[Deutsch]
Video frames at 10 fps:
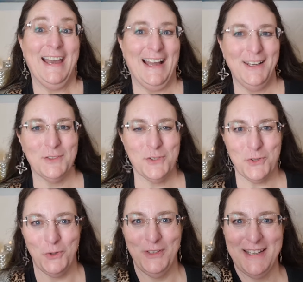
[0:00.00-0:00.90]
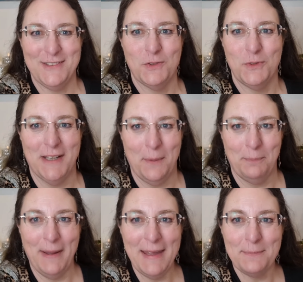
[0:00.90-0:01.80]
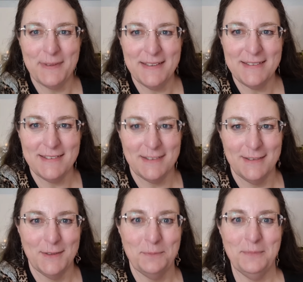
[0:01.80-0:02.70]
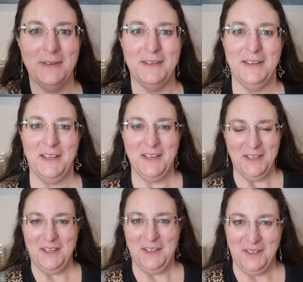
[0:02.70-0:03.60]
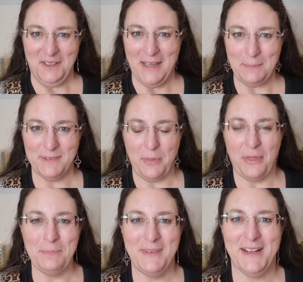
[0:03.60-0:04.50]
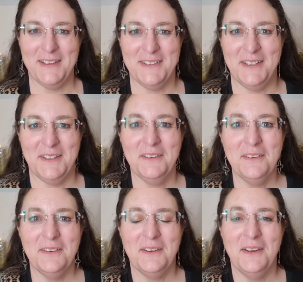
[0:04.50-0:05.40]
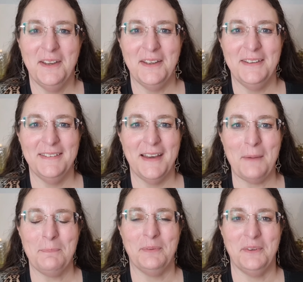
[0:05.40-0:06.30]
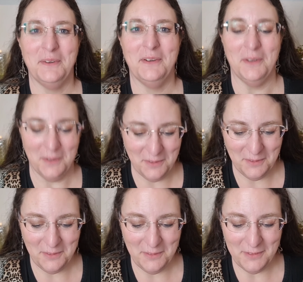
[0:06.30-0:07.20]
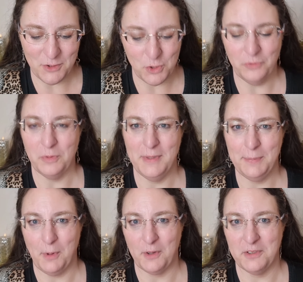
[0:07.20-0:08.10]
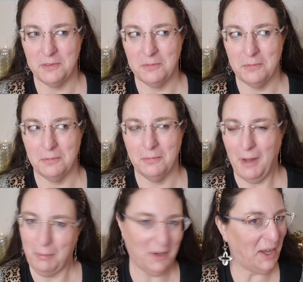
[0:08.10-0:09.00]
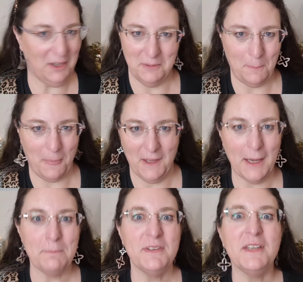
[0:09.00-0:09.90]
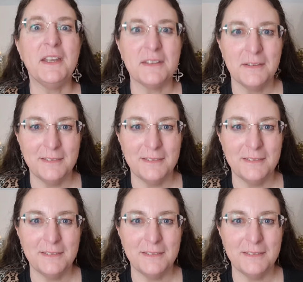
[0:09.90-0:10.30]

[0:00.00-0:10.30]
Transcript: Hallo, schön, dass du dabei bist. Ähm, ihr habt den Thumbnail gesehen, ne? Ich habe äh, die Schön für mich Box. Aber nein, ich habe sie nicht.